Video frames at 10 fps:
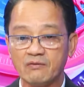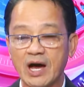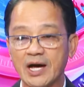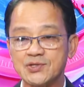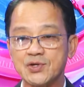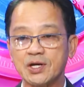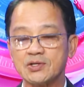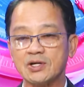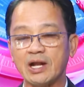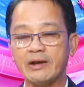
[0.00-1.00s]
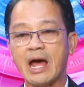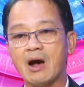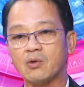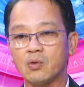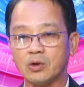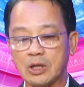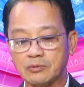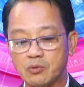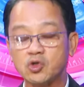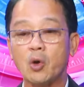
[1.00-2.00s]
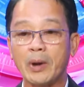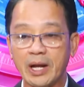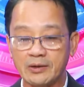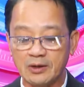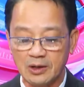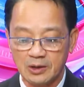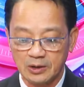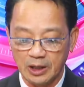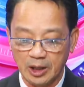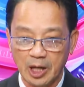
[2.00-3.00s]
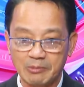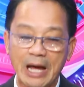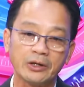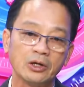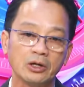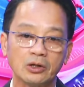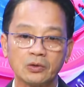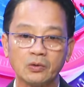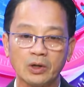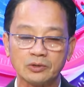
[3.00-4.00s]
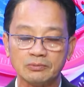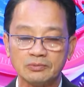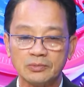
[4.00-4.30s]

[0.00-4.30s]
Và dưới cái sự lãnh đạo của Tổng thống Joe Biden thì uh, ảnh hưởng của